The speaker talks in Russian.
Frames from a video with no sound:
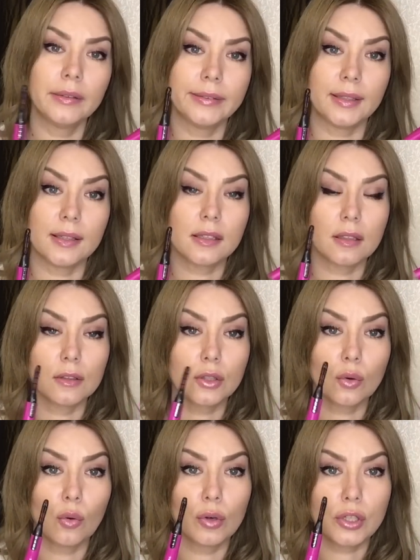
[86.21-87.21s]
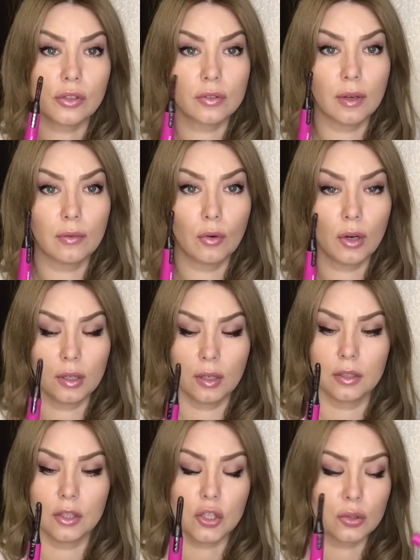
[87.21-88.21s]
Я осталась очень довольна
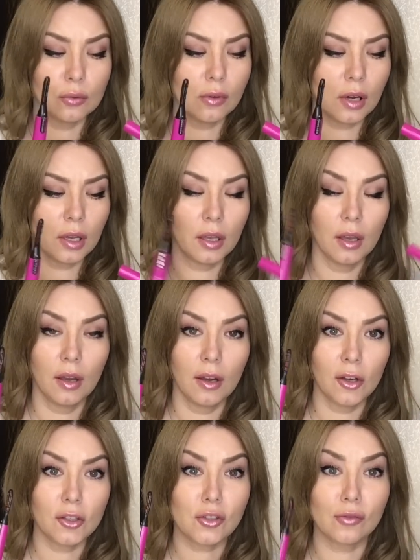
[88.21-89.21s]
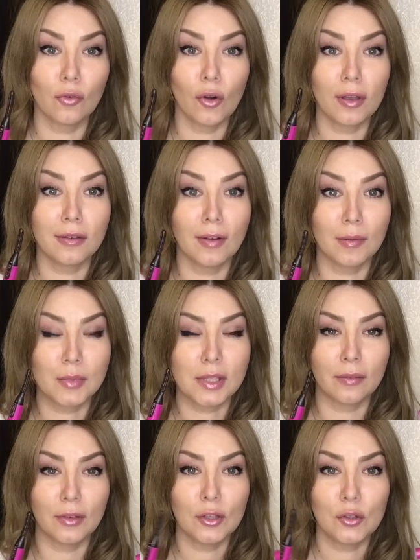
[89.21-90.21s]
этой штукой чего и вам
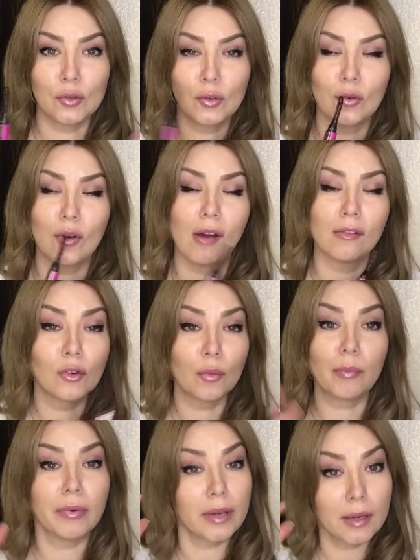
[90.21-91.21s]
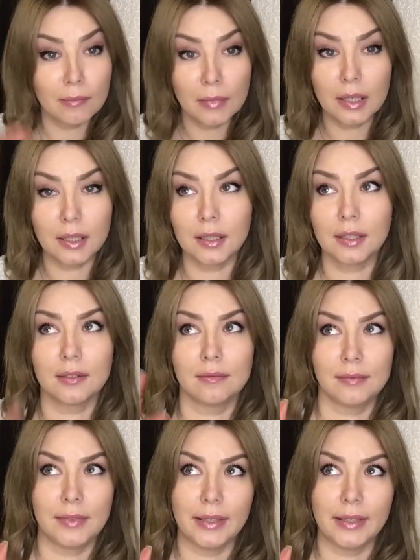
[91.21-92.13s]
советую, у кого прямые,